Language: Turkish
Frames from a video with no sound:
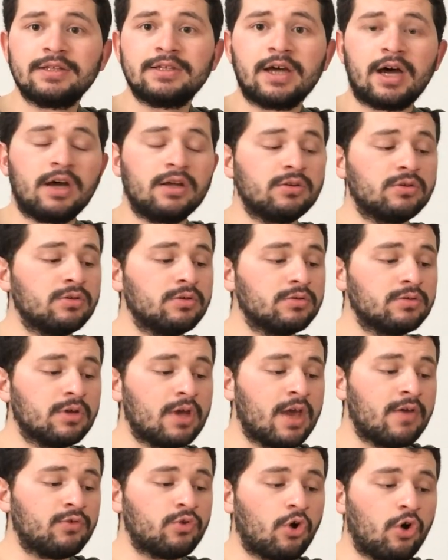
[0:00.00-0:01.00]
Daha
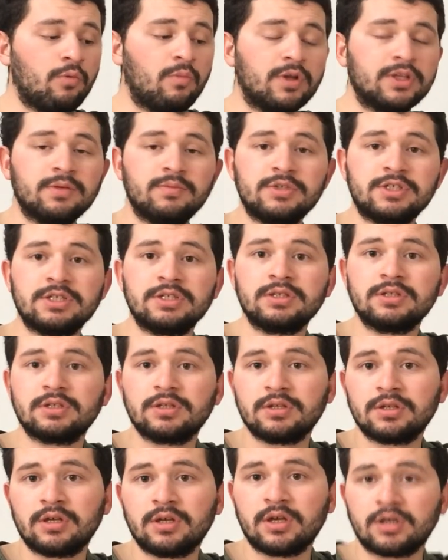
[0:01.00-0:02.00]
evde olmadığım için
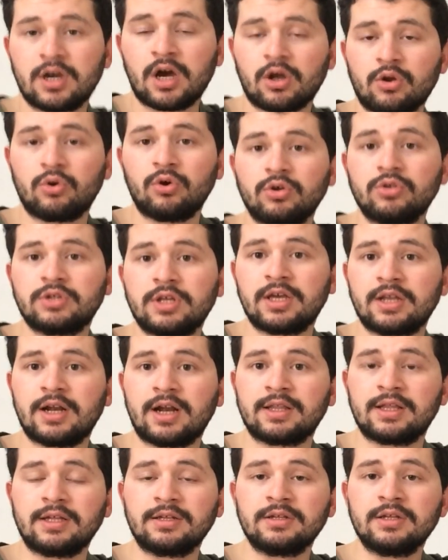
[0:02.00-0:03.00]
kargo
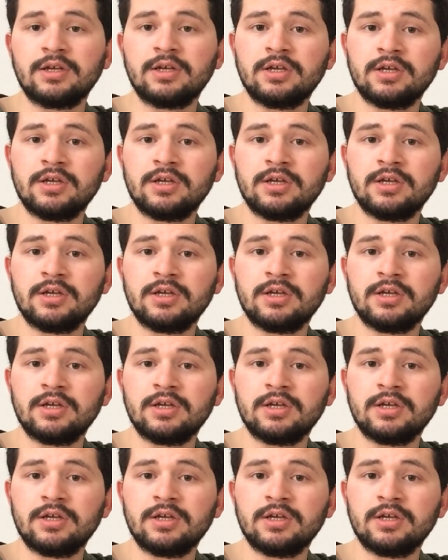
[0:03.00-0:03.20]
tekrardan